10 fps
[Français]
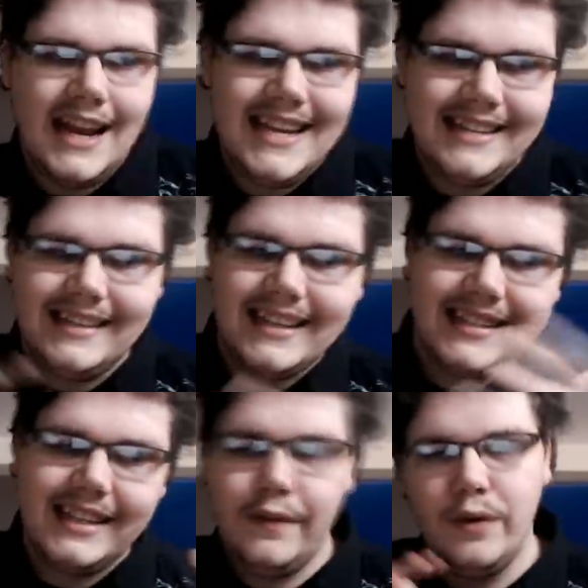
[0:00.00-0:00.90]
Elle est
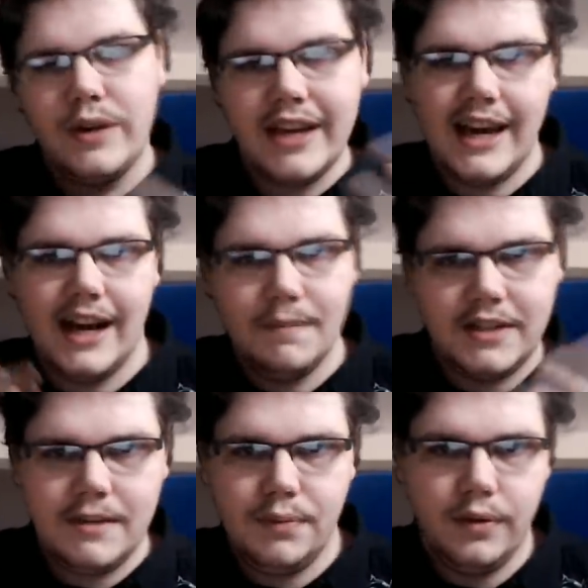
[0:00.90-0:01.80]
sexy vulgaire un
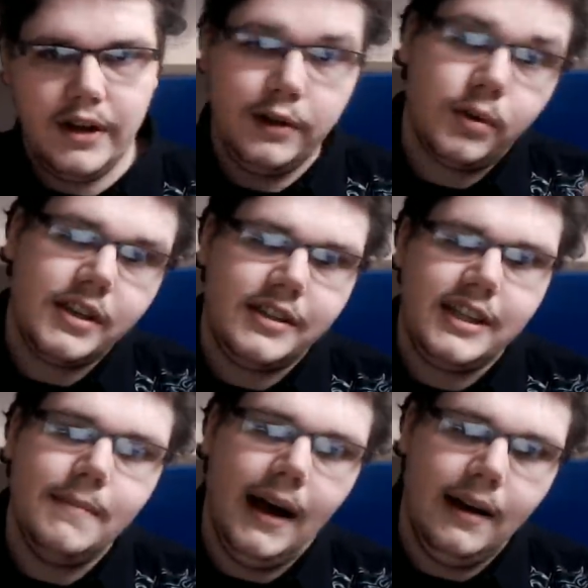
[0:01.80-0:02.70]
petit peu. Et donc
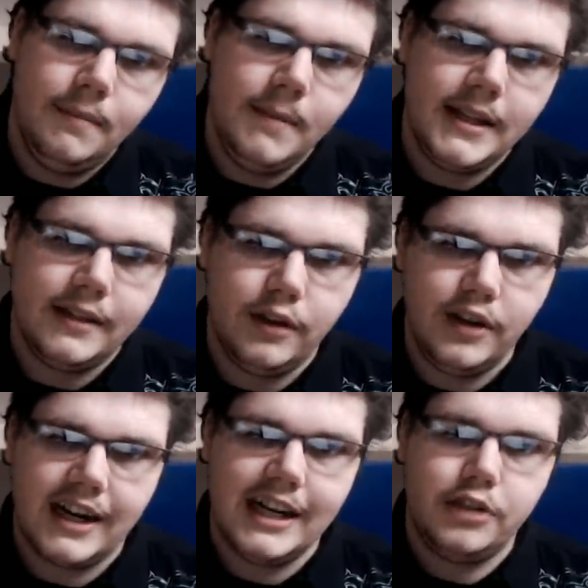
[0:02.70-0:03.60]
ici, bah,
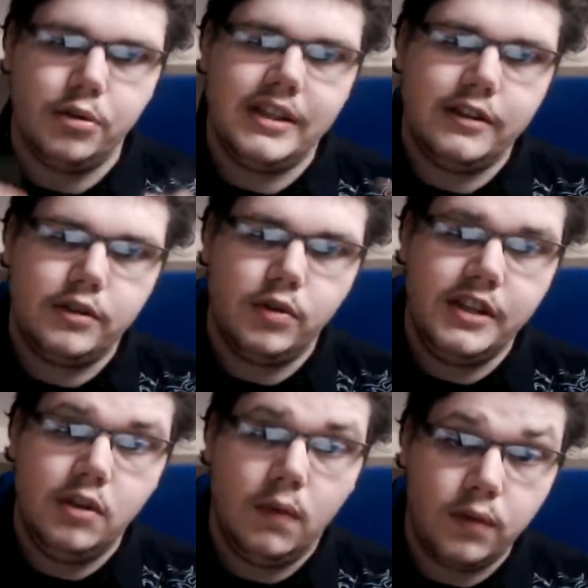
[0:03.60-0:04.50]
la sur sa
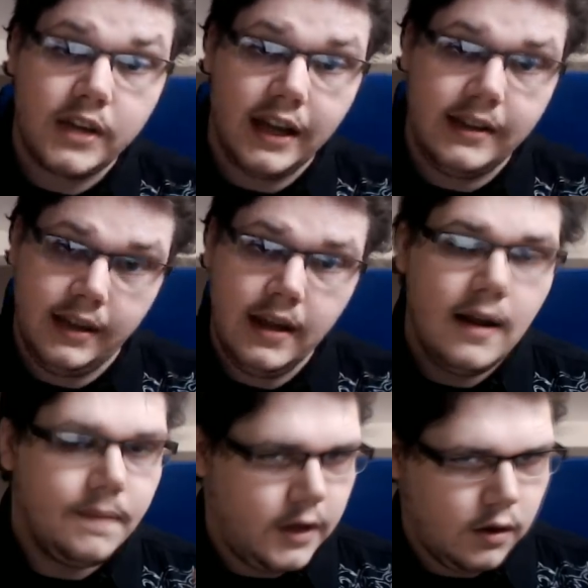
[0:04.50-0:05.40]
soi-disant vulgarité.
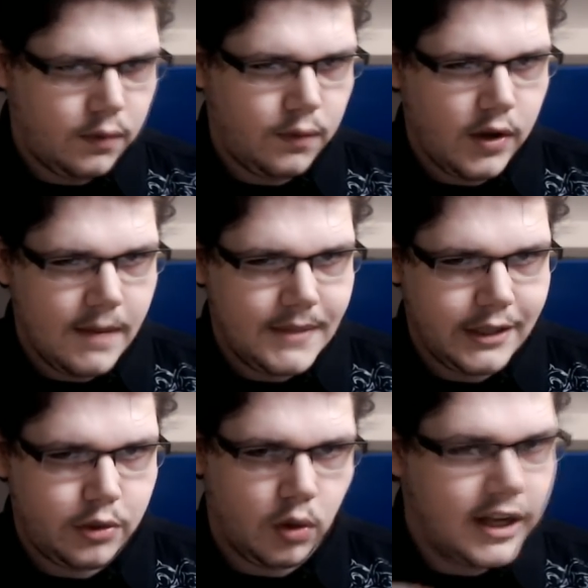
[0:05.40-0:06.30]
D'ailleurs, vous le voyez
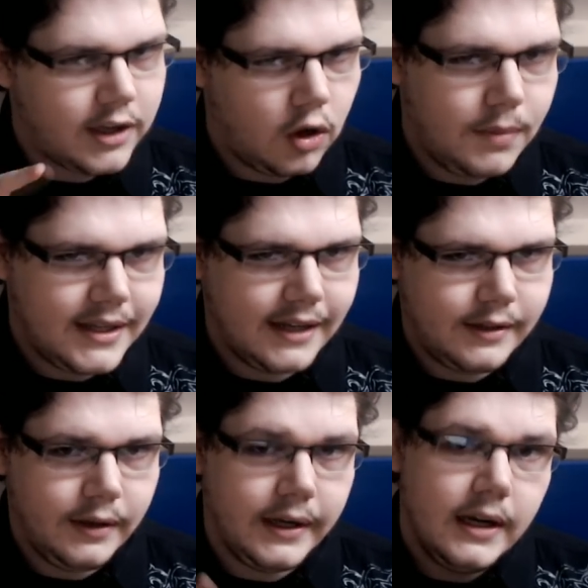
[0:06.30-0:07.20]
peut-être sur l'écran de
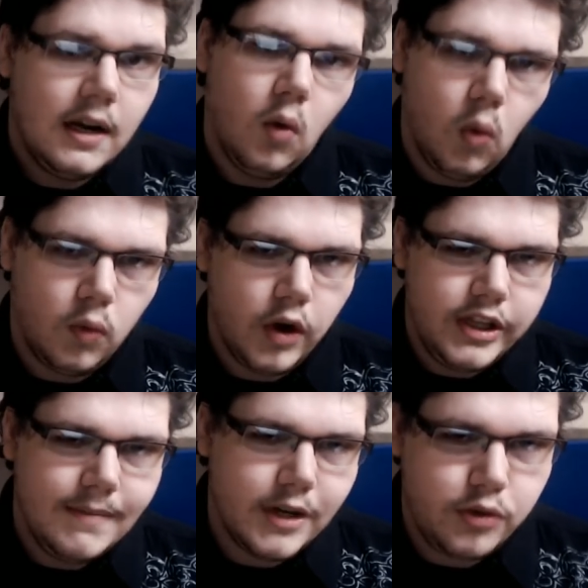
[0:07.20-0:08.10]
Métatone, on voit
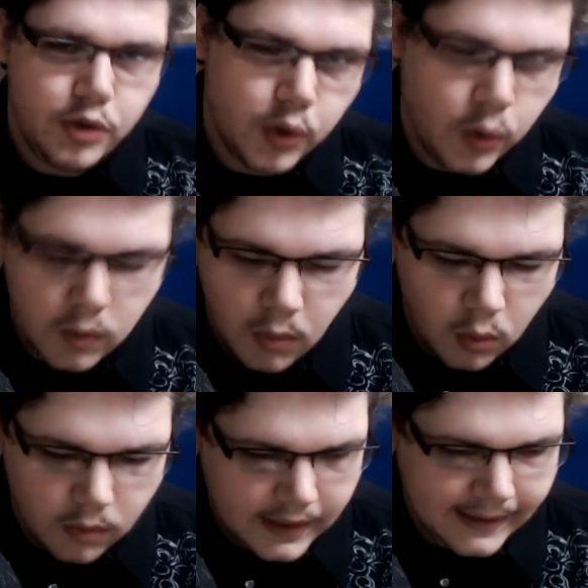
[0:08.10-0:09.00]
une image du jeu.
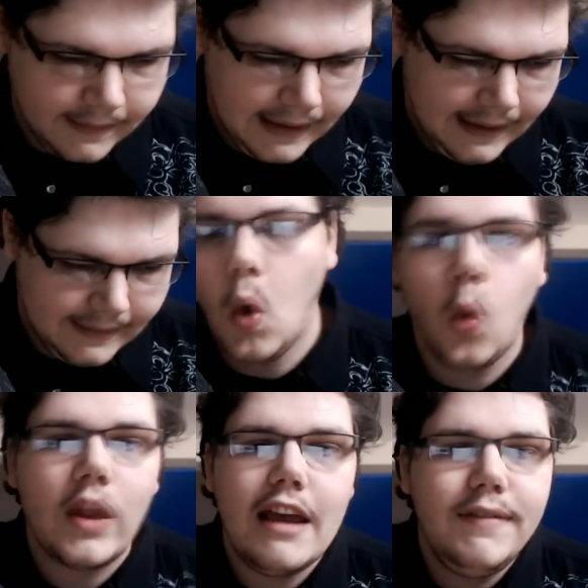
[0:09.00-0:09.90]
Bon, hein, voilà.
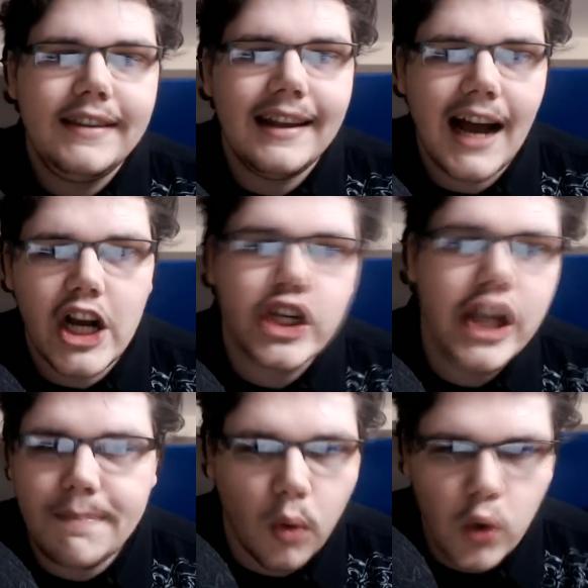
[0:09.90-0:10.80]
On a évité la
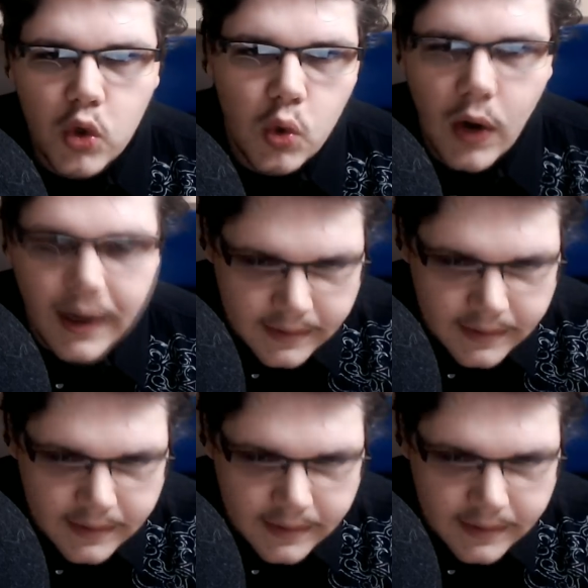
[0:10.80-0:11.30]
HD pour le coup, hein